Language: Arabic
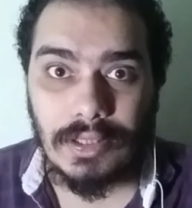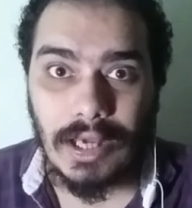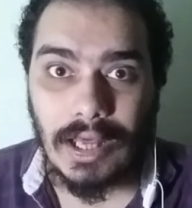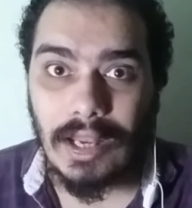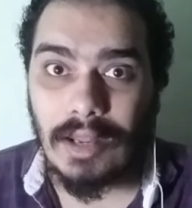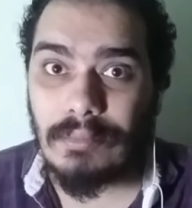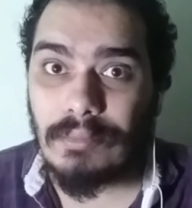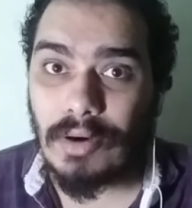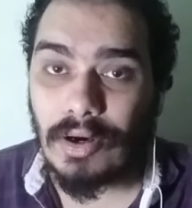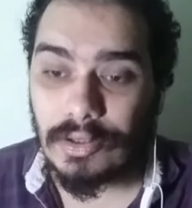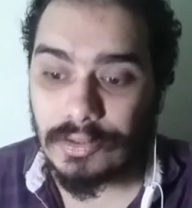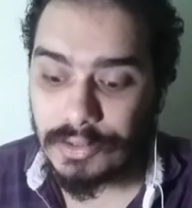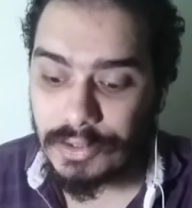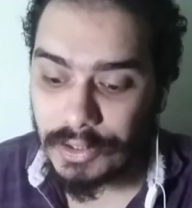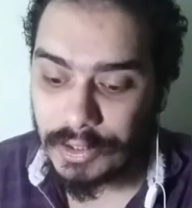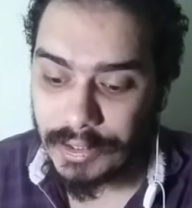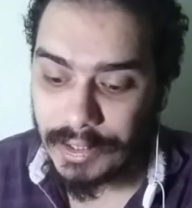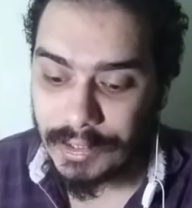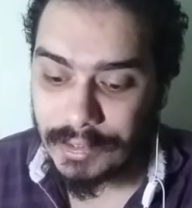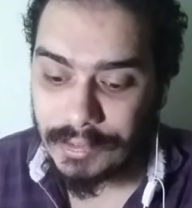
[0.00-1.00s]
كلام
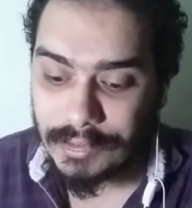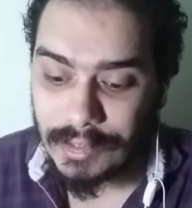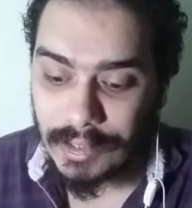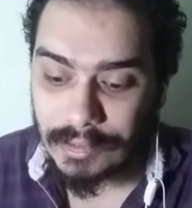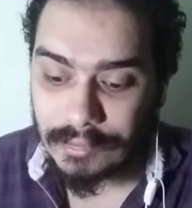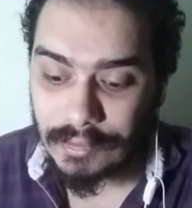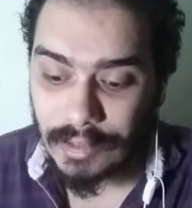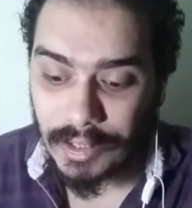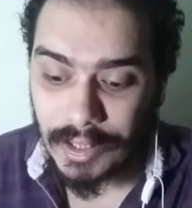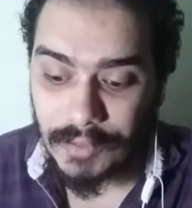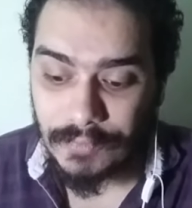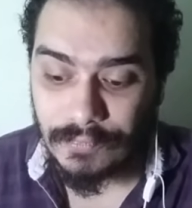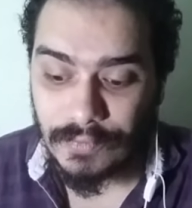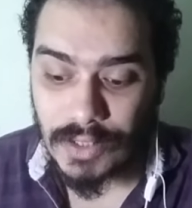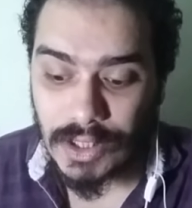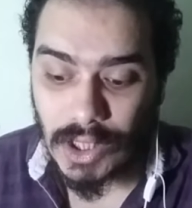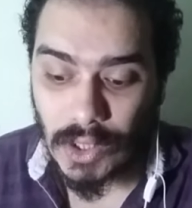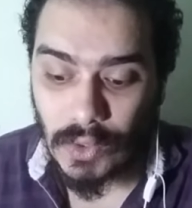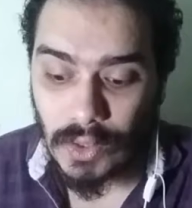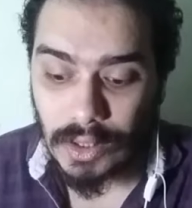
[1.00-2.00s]
خطير جدا تجف في
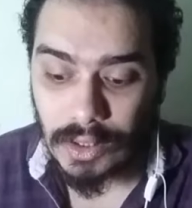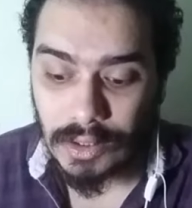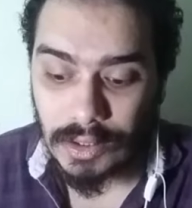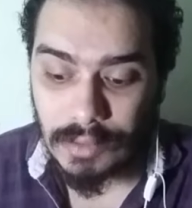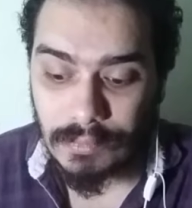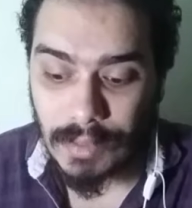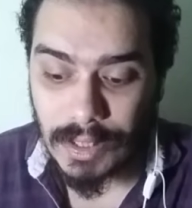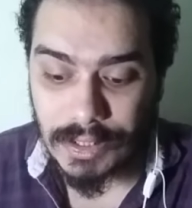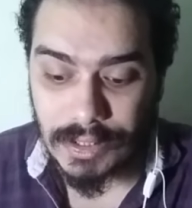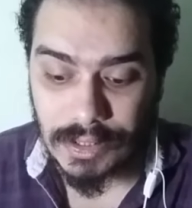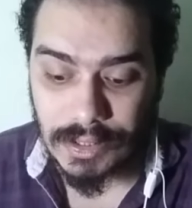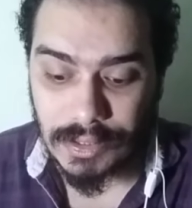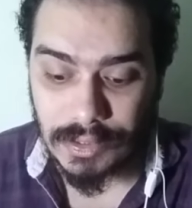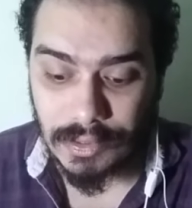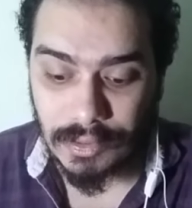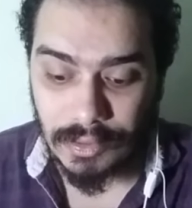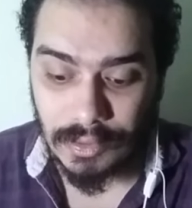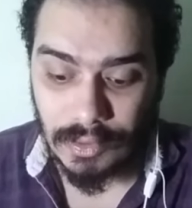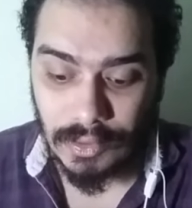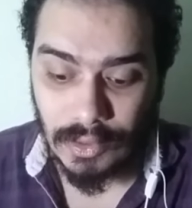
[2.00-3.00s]
سواقي
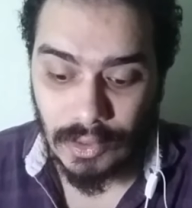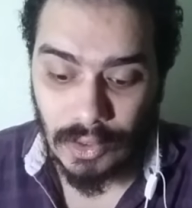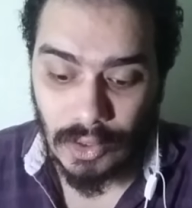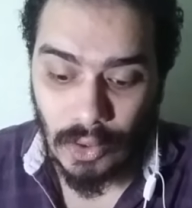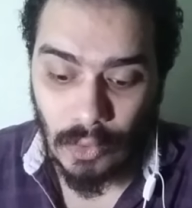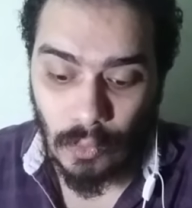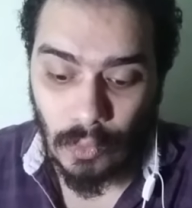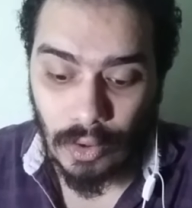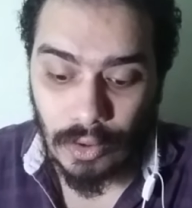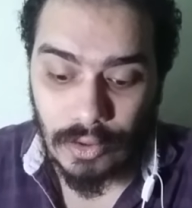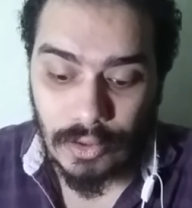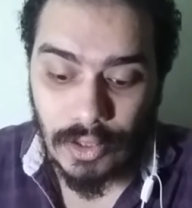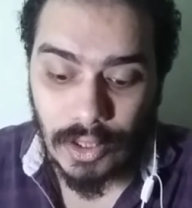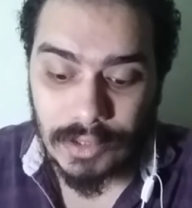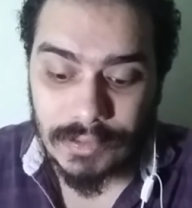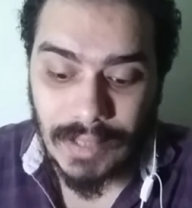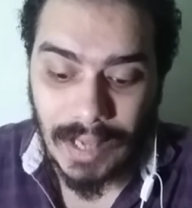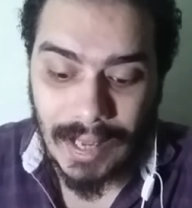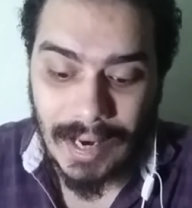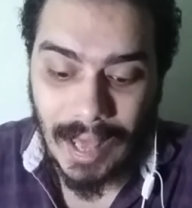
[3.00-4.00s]
مصر
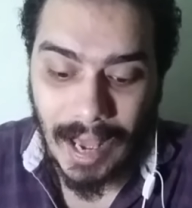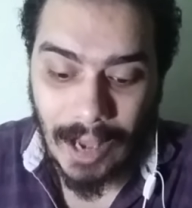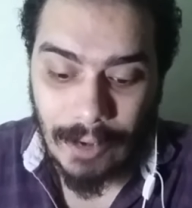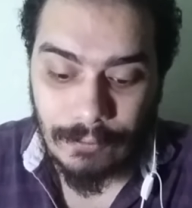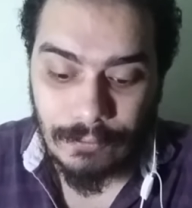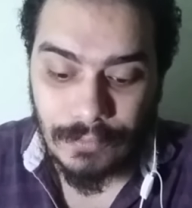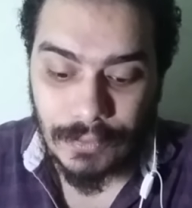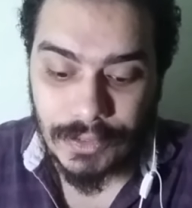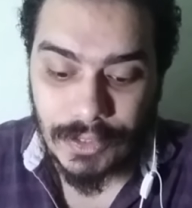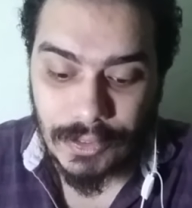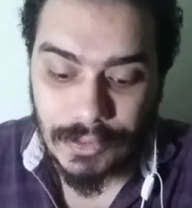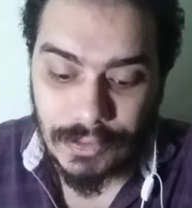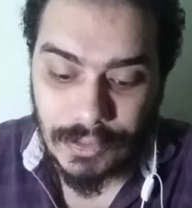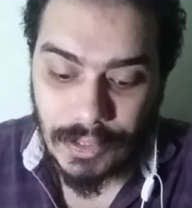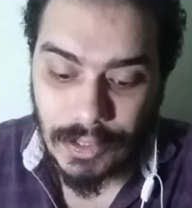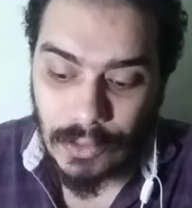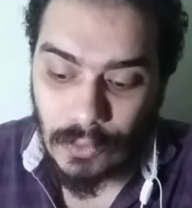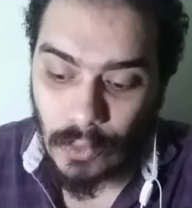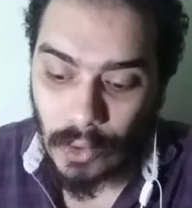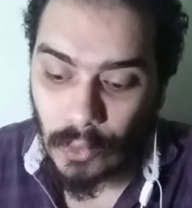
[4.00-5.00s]
والرياض على حافة
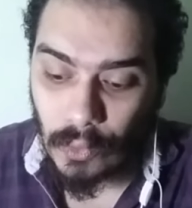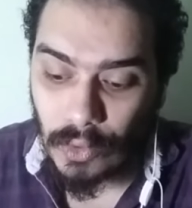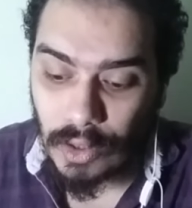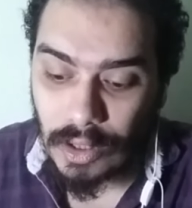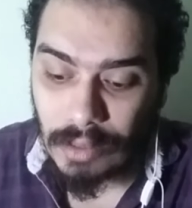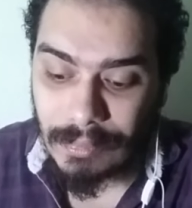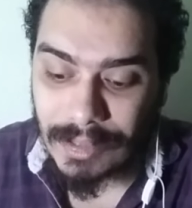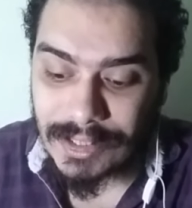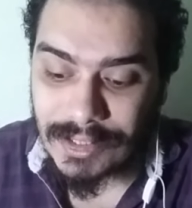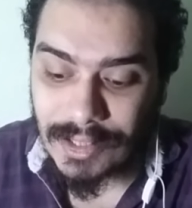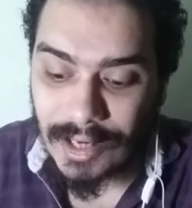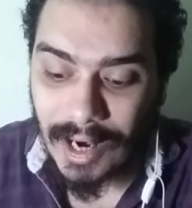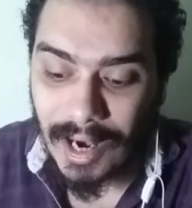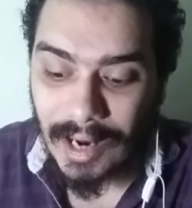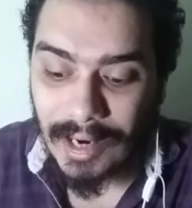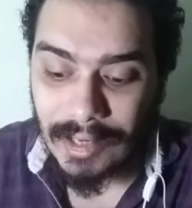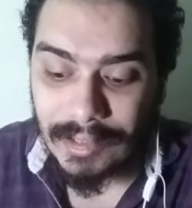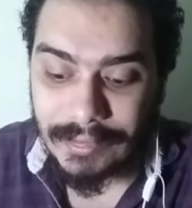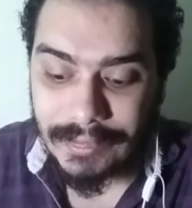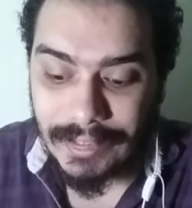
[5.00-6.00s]
النيل وكل مزرعة
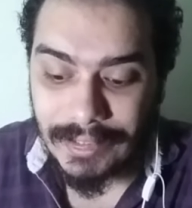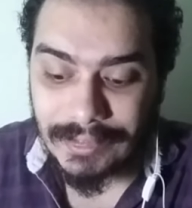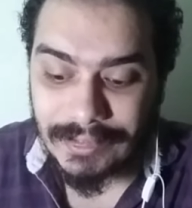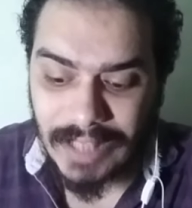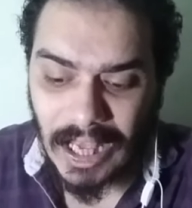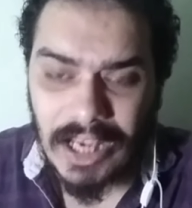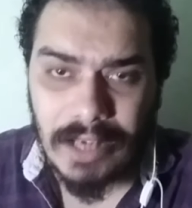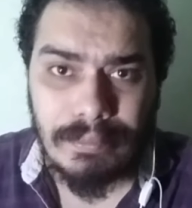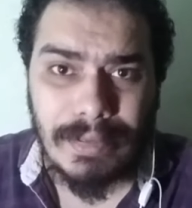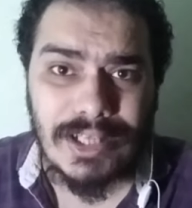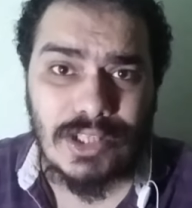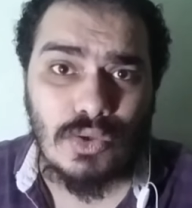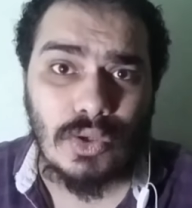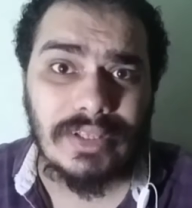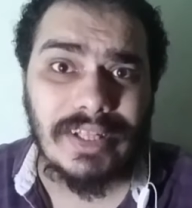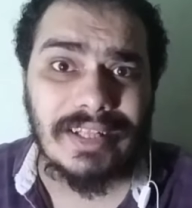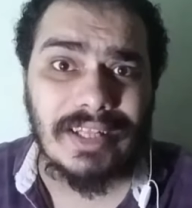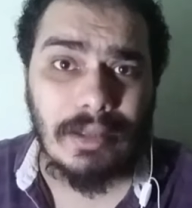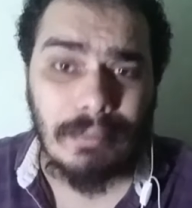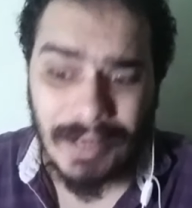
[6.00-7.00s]
على النيل تيبس
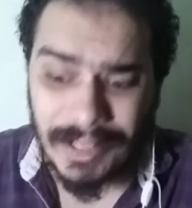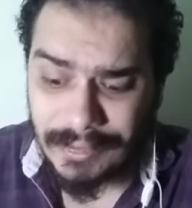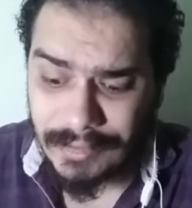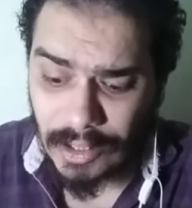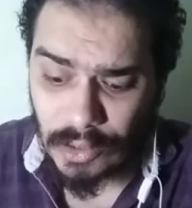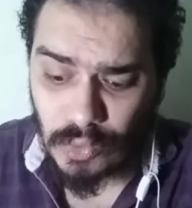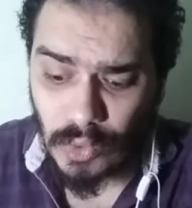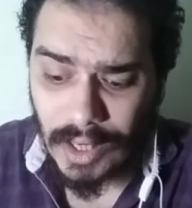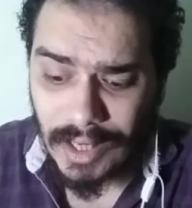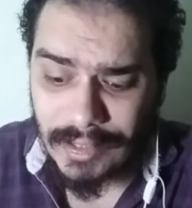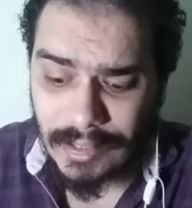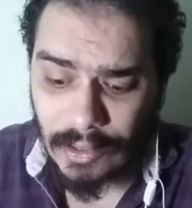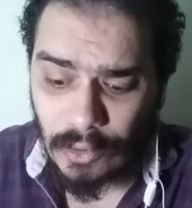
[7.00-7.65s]
وتتبدد ولا